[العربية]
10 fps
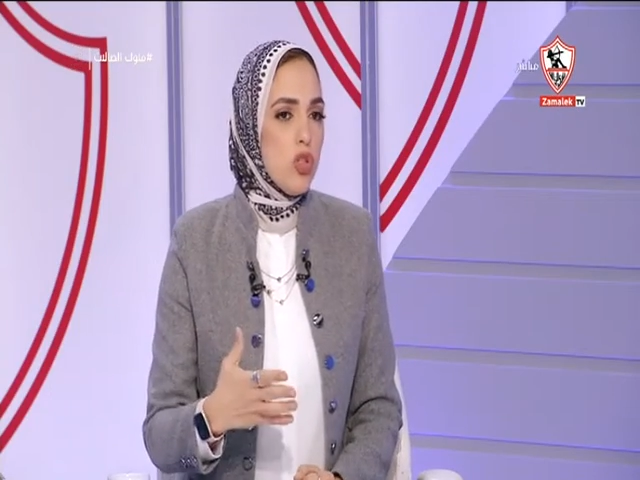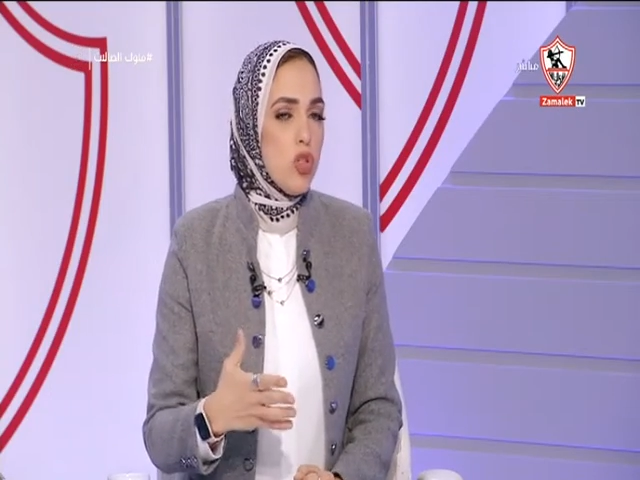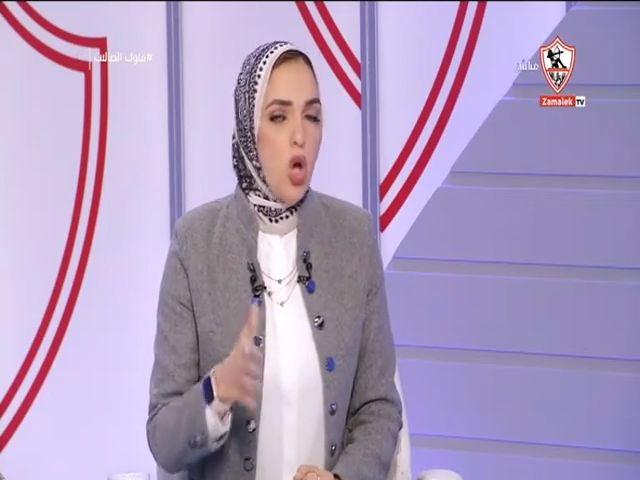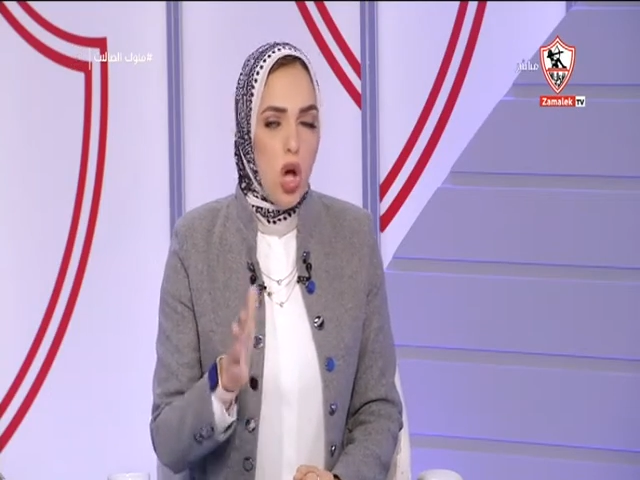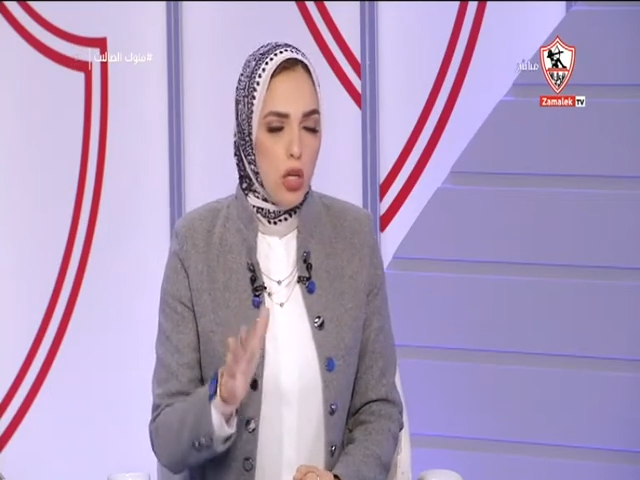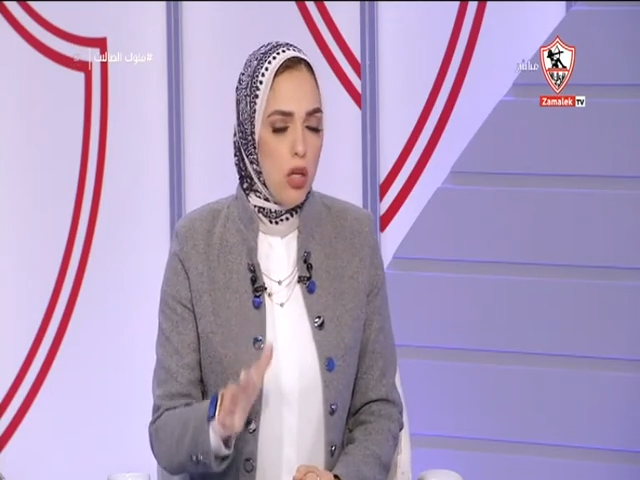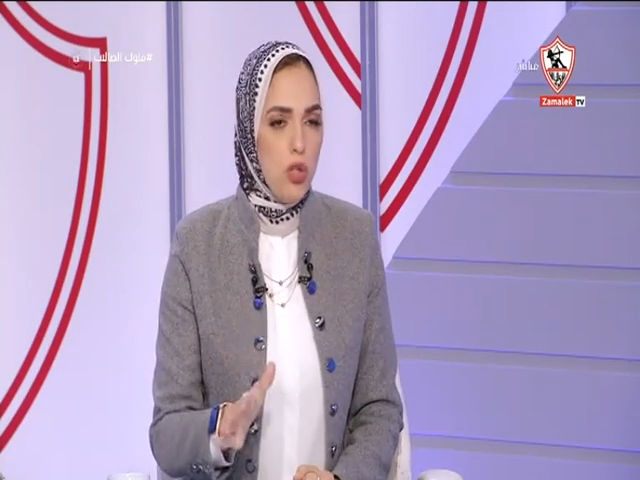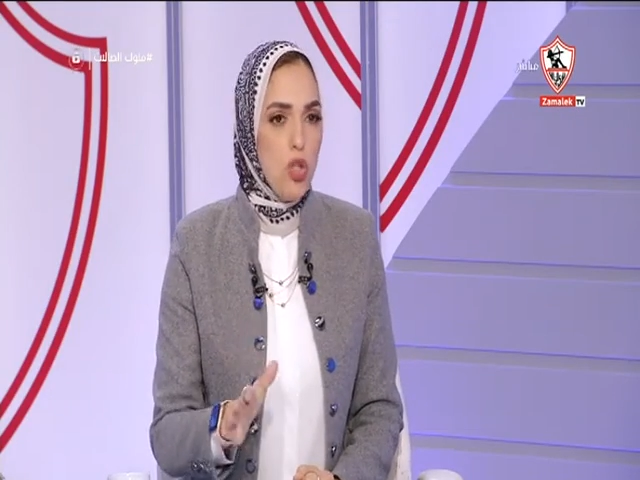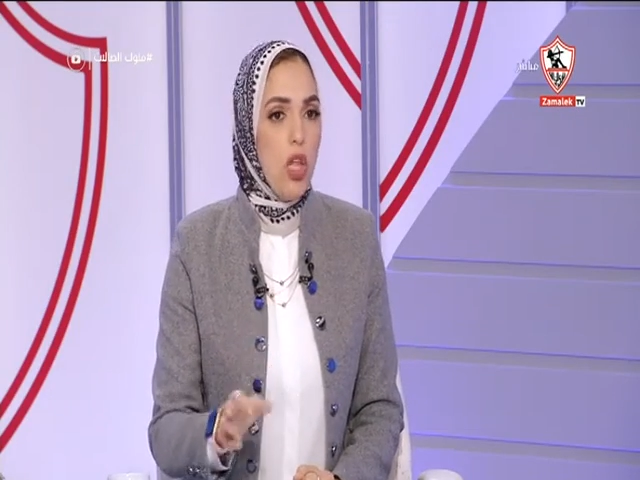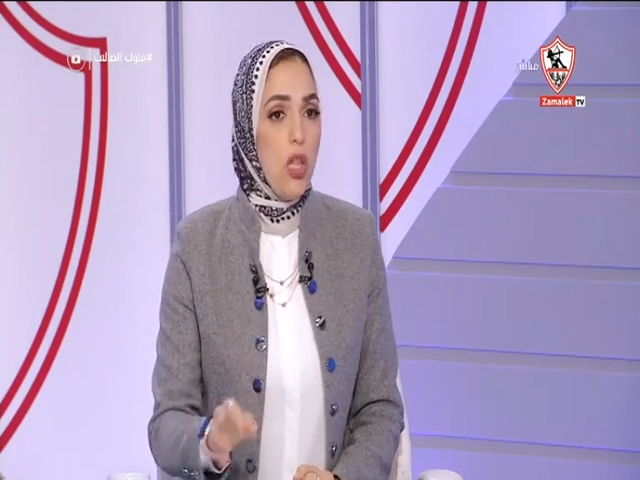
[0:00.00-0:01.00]
ان شاء الله ان
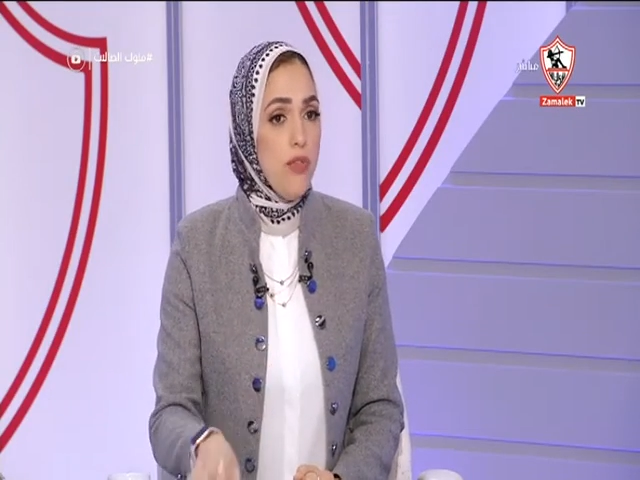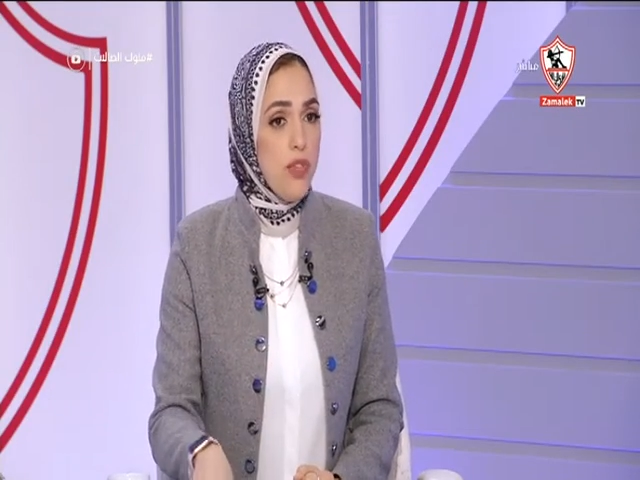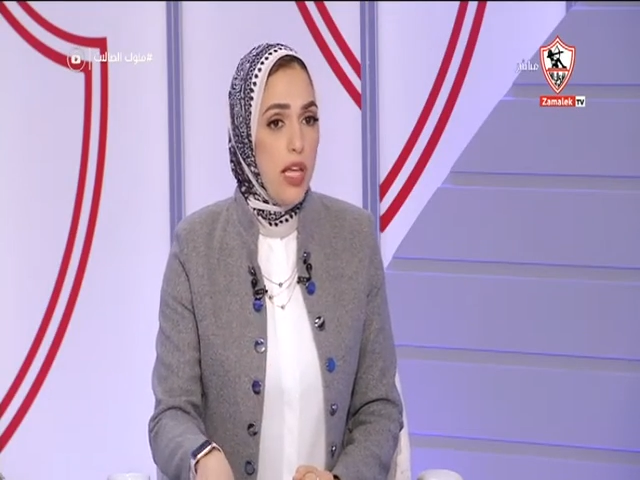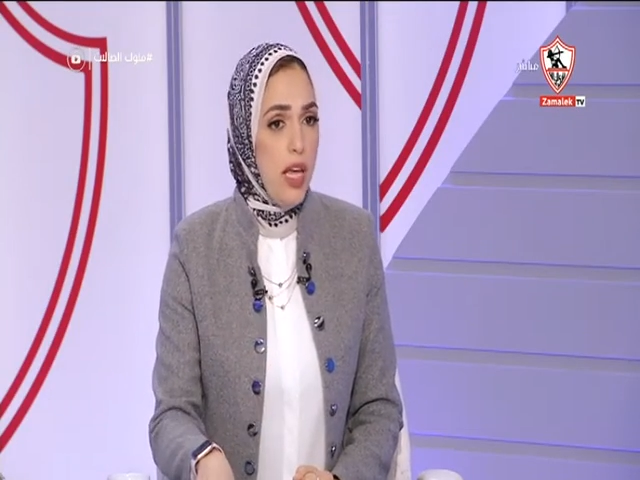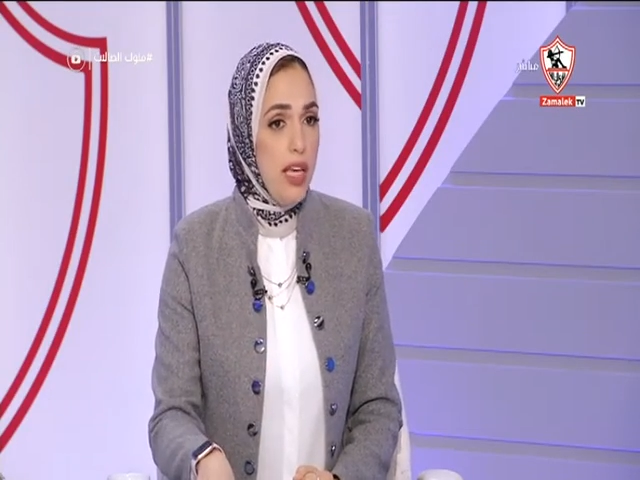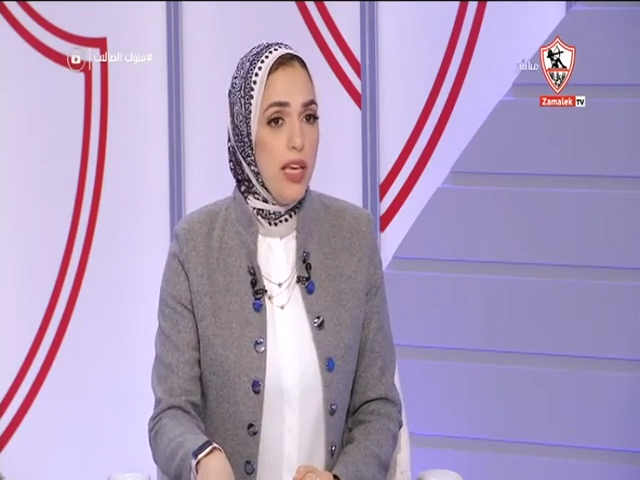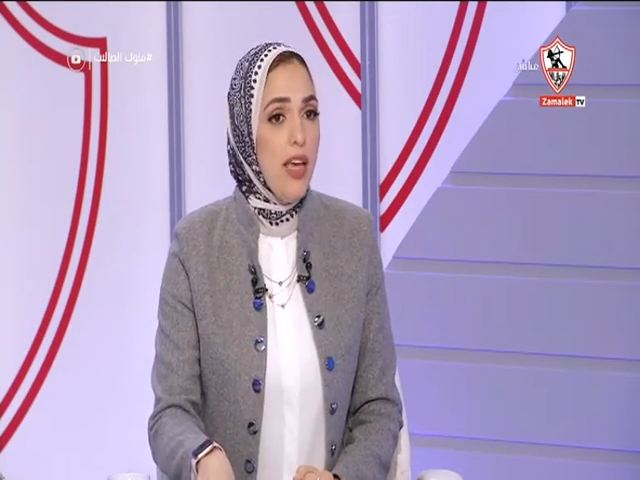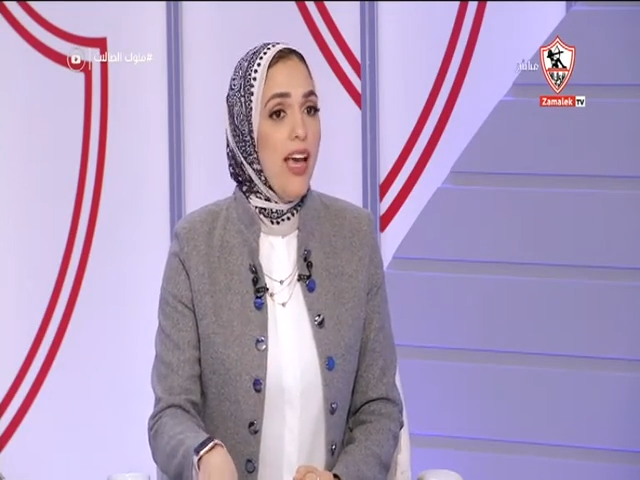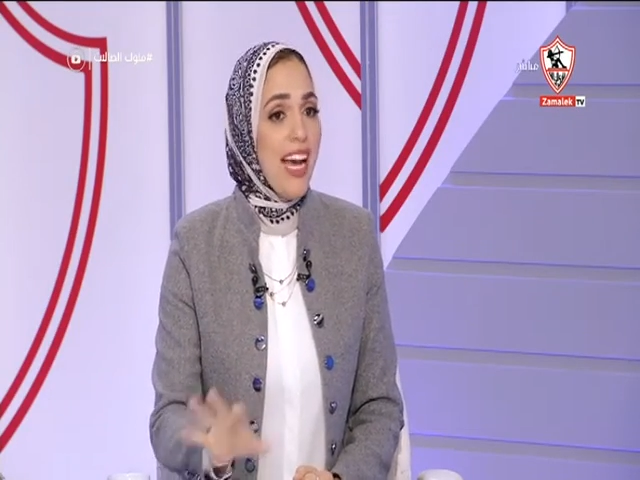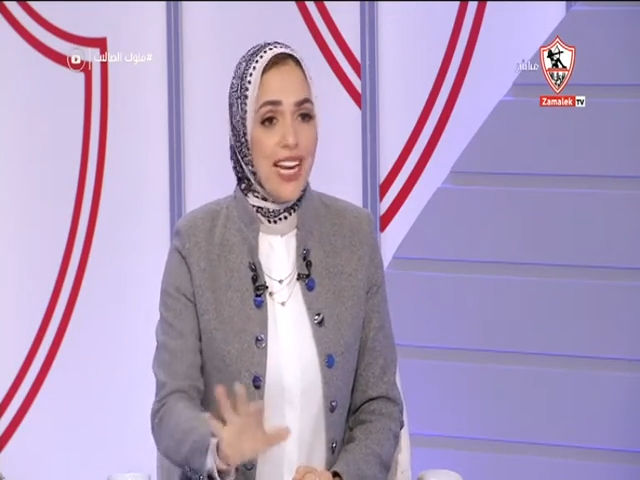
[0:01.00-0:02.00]
شاء الله في النهائي
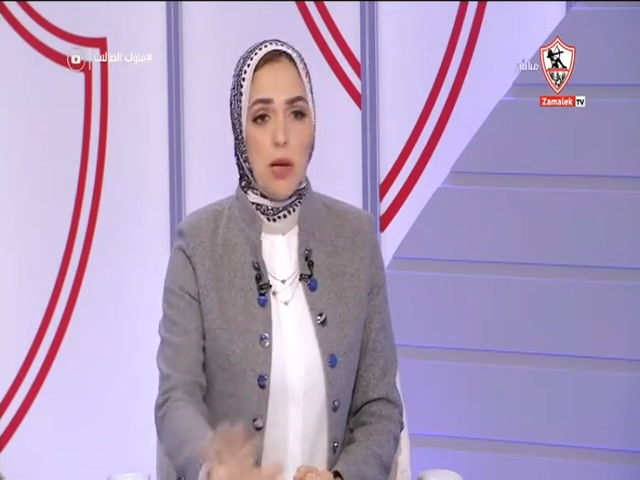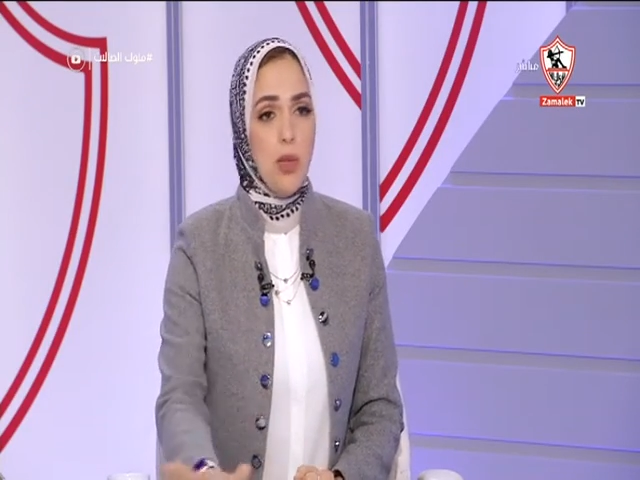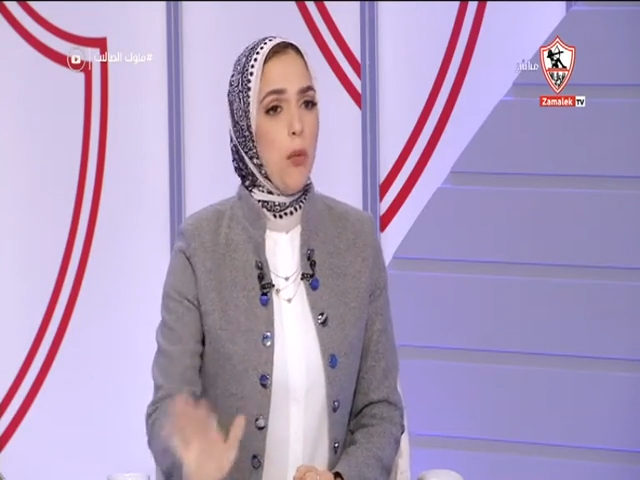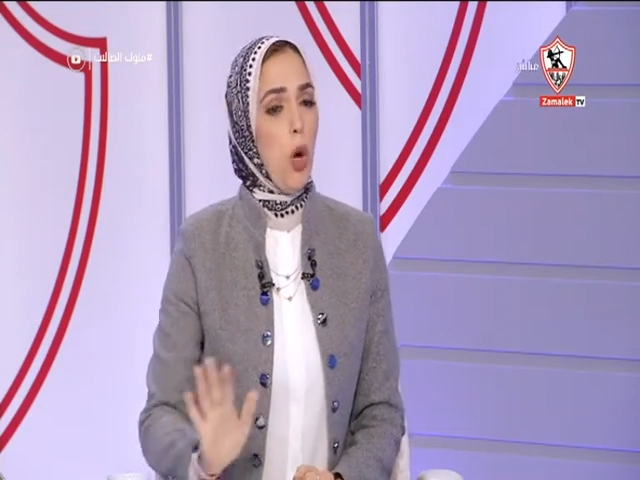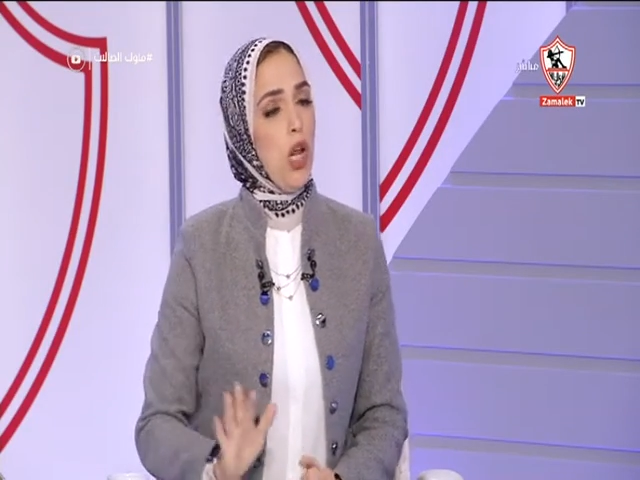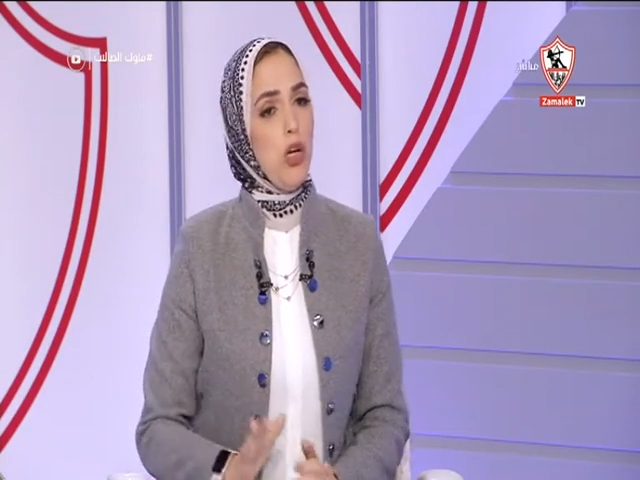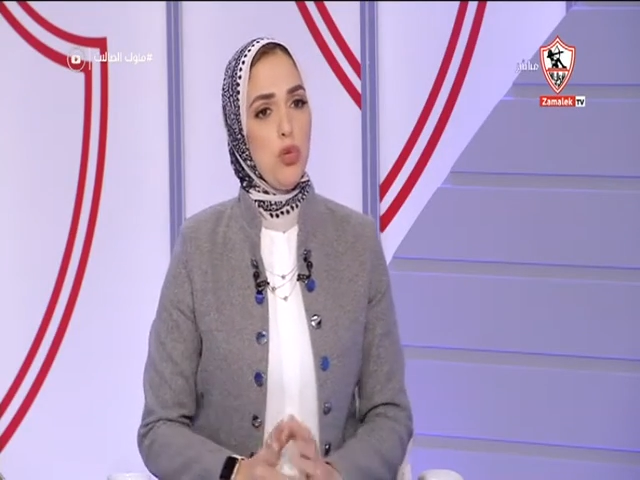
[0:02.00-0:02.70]
اكنك بتلعبوا على الارض